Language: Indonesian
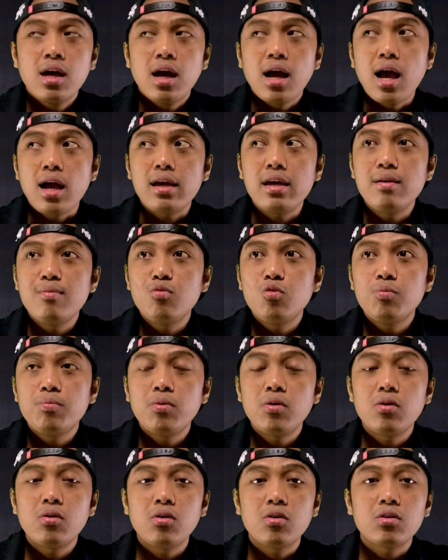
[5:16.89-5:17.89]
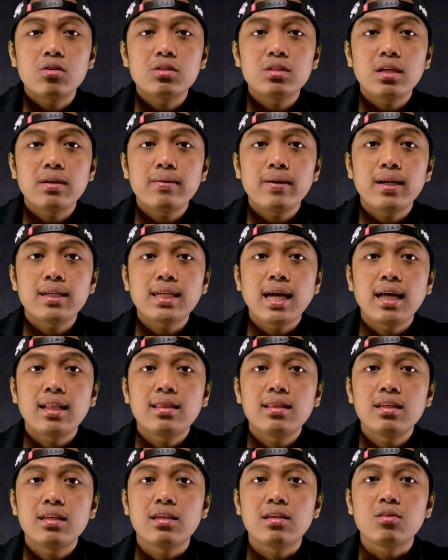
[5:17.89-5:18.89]
akhirnya mumpung ono cewek
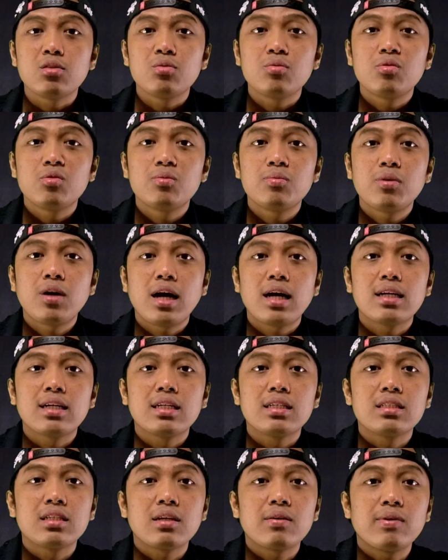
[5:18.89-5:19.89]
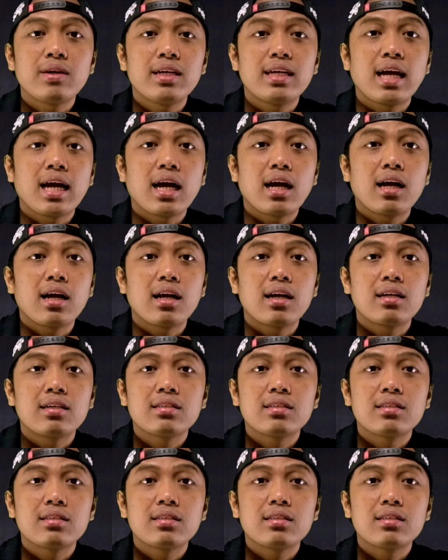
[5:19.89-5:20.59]
cantik gitu mumpung ada cewek yang